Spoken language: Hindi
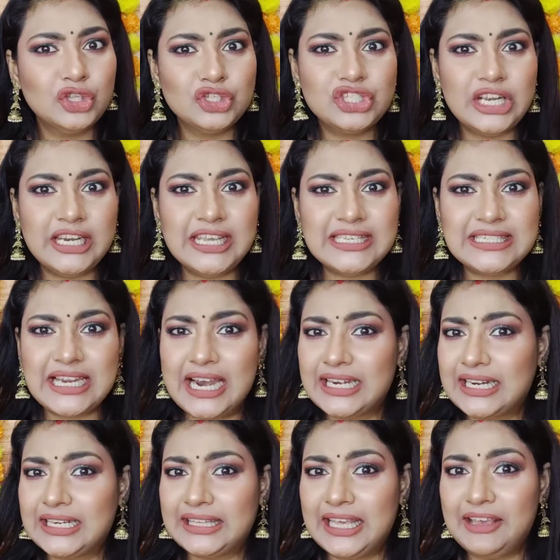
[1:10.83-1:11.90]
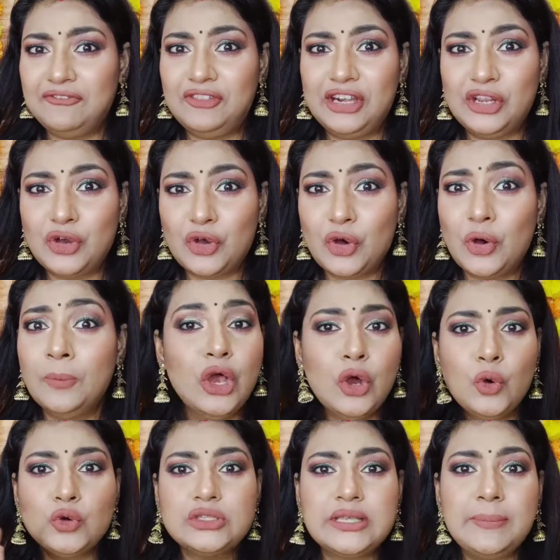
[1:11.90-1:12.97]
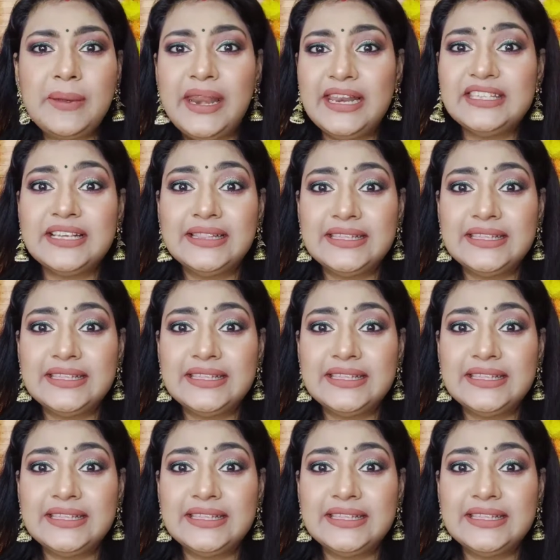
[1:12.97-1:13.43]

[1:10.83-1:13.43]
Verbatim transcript: तो चलिए स्टार्ट करते हैं वीडियो को उससे पहले